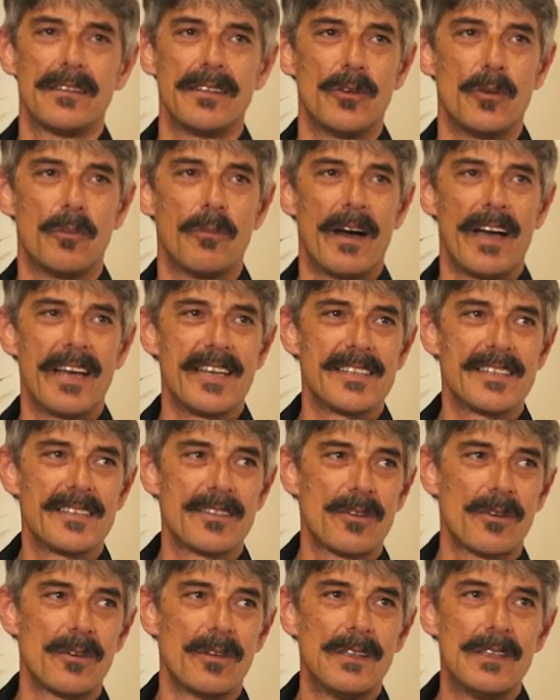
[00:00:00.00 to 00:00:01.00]
di un
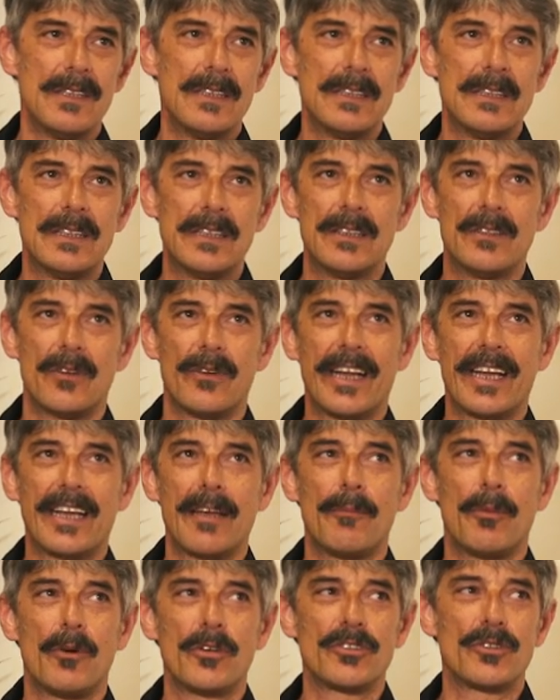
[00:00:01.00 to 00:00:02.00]
maestro. Non è
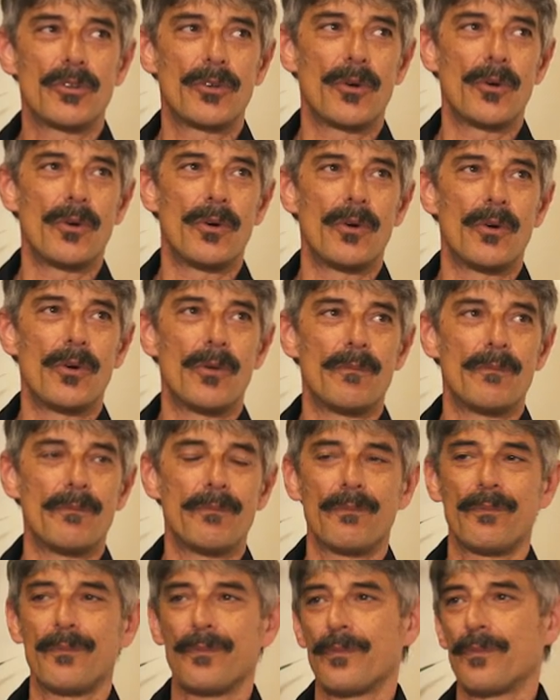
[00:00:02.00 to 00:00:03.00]
che poi sono...
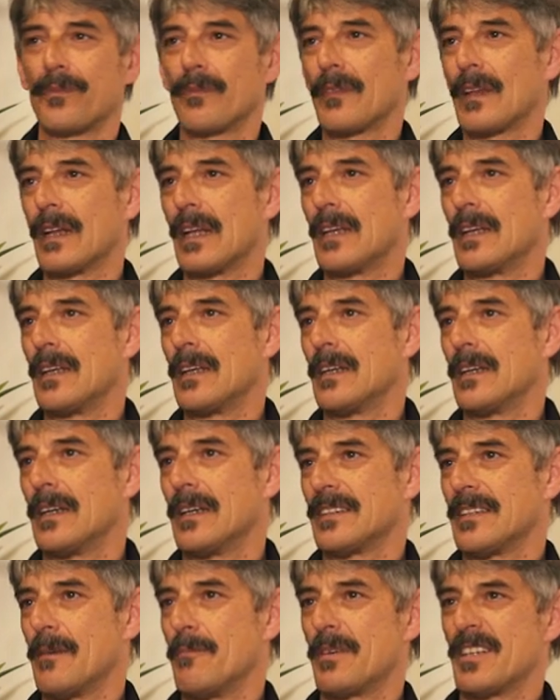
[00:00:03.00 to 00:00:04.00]
Mh,
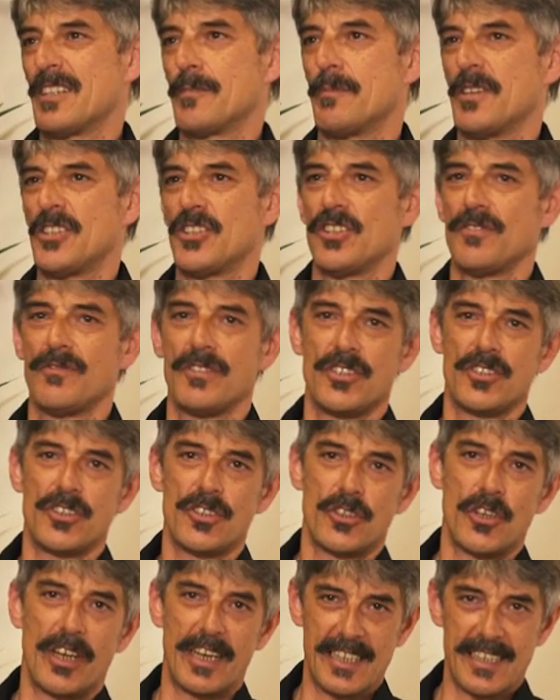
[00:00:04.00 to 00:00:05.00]
sempre specifici,
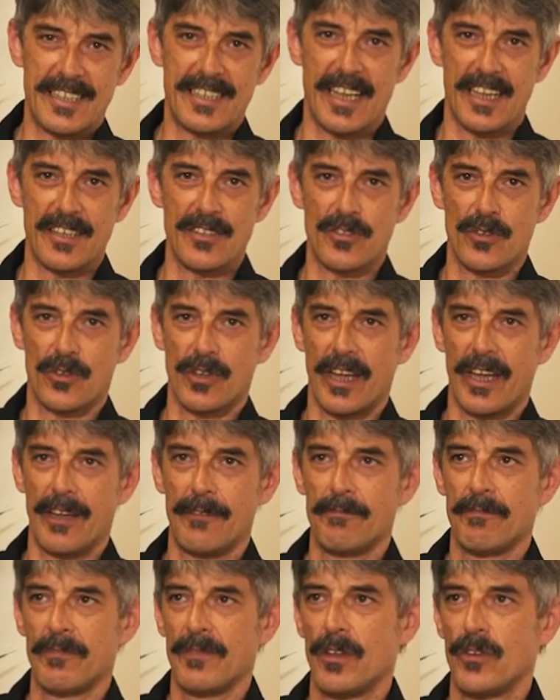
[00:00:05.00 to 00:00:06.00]
cioè nel senso che
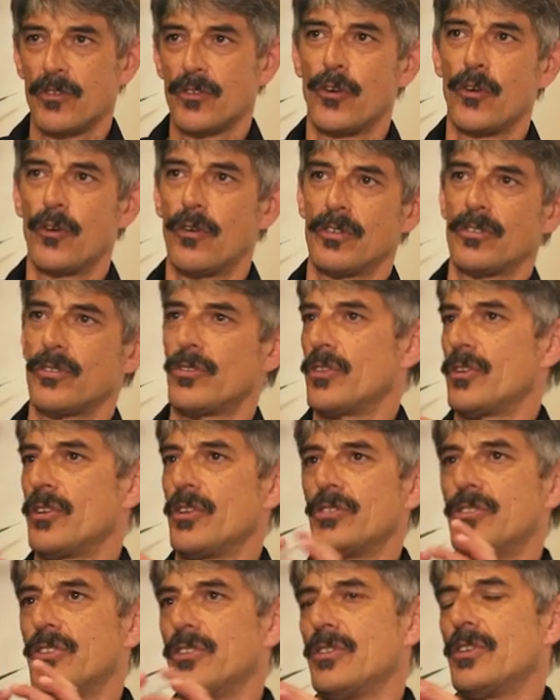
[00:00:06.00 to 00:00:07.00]
sono,
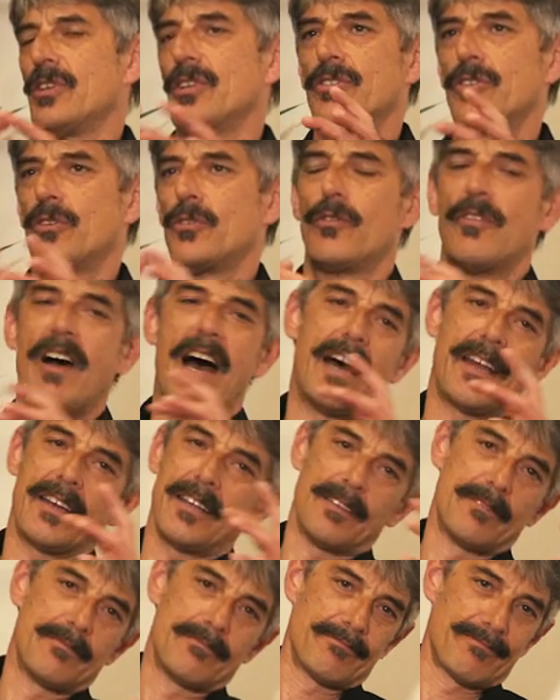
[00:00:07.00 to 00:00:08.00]
sì, sono
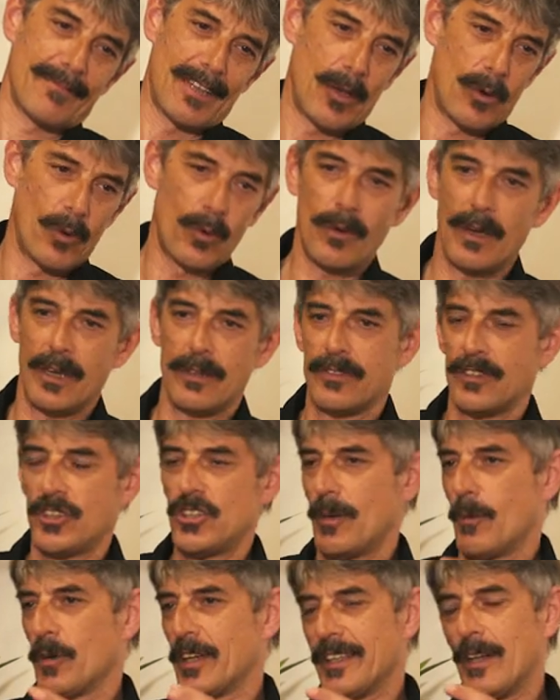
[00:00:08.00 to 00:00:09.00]
vari.
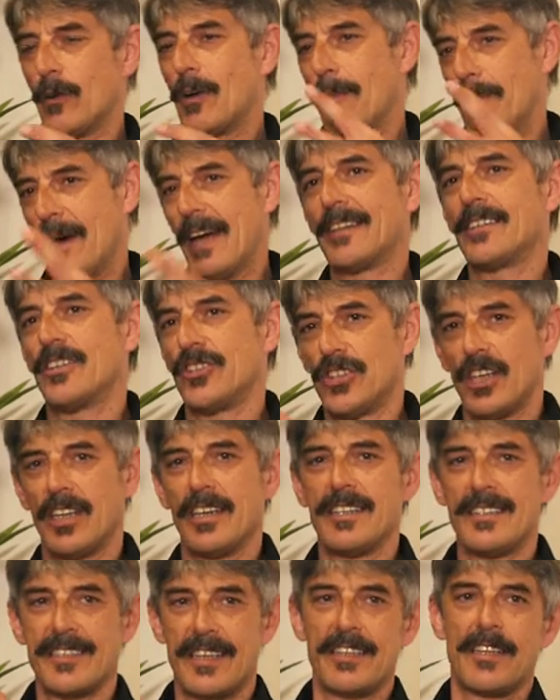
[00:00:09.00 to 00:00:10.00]
Diciamo che da una parte c'è
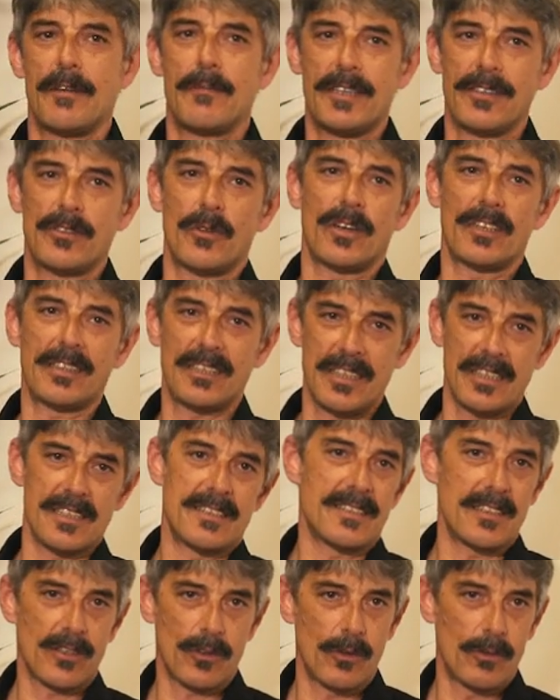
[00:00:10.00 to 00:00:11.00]
l'insegnamento
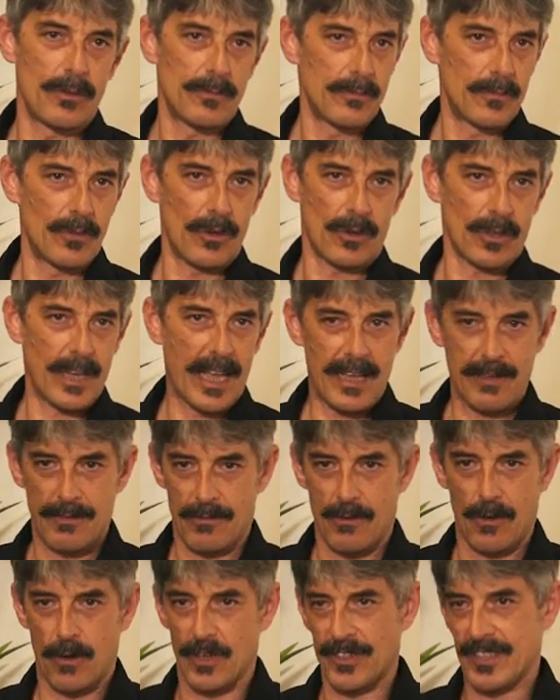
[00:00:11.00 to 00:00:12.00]
artistico, ok?
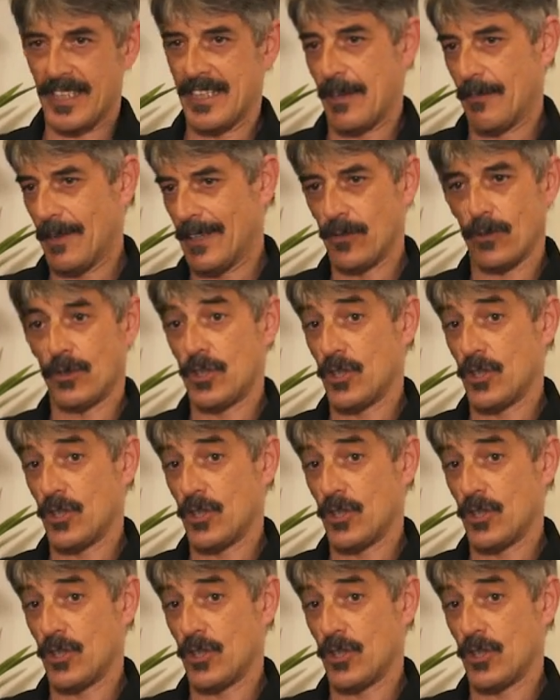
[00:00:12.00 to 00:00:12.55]
L'insegnamento,